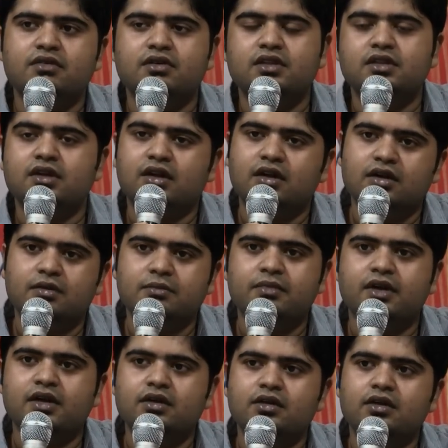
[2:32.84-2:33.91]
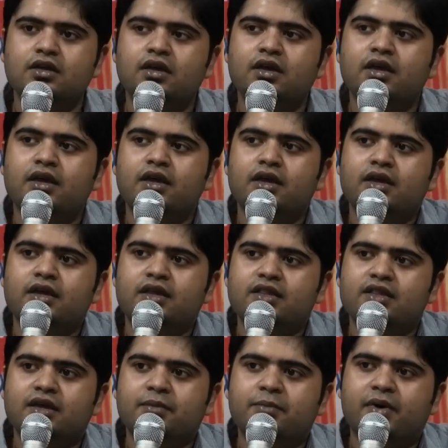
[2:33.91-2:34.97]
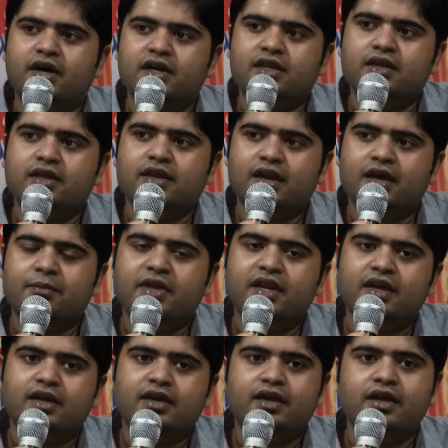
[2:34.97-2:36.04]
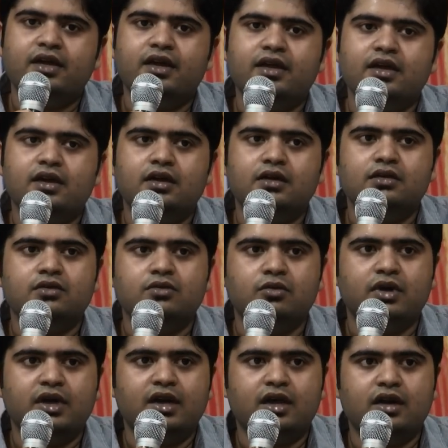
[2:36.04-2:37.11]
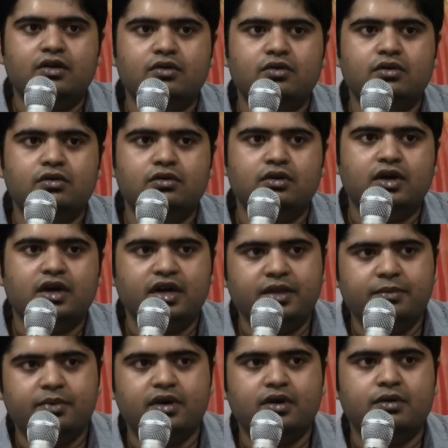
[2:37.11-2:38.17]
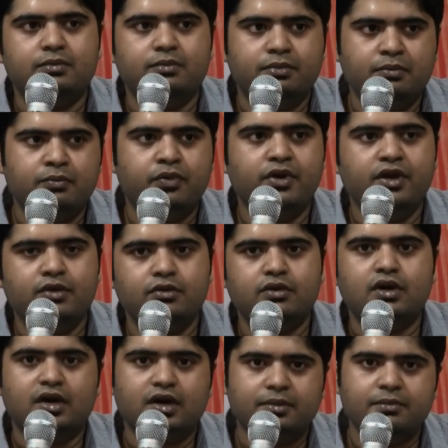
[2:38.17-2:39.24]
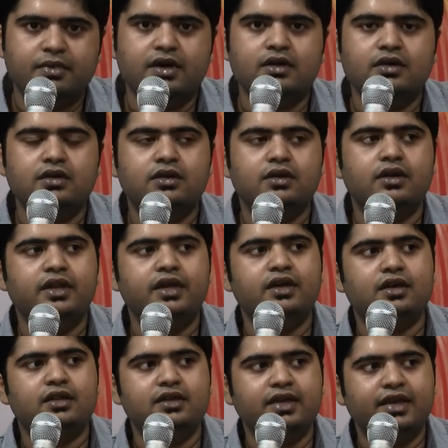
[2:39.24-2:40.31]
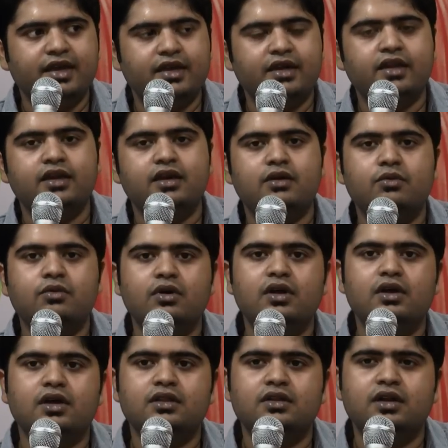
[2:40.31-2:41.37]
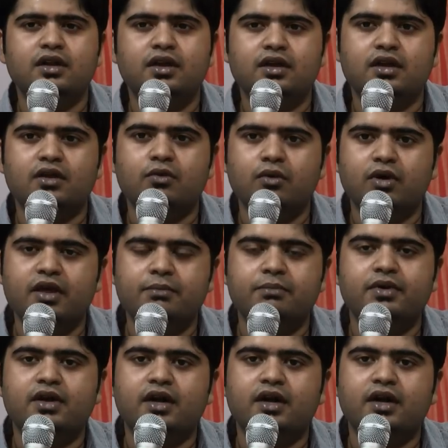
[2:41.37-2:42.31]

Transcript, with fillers: ஆகாதுன்னு நான் நம்புகிறேன் இந்த பாட்டு எல்லாமே நீங்கள் கேட்டிங்கன்னா உங்கள் எல்லாருக்கும் கண்டிப்பாக பிடிக்கும்னு நான் நம்புகிறேன் நீங்கள் அதை கேட்டிங்கன்னா உங்களுக்கு அதில் இருக்கிற உழைப்பு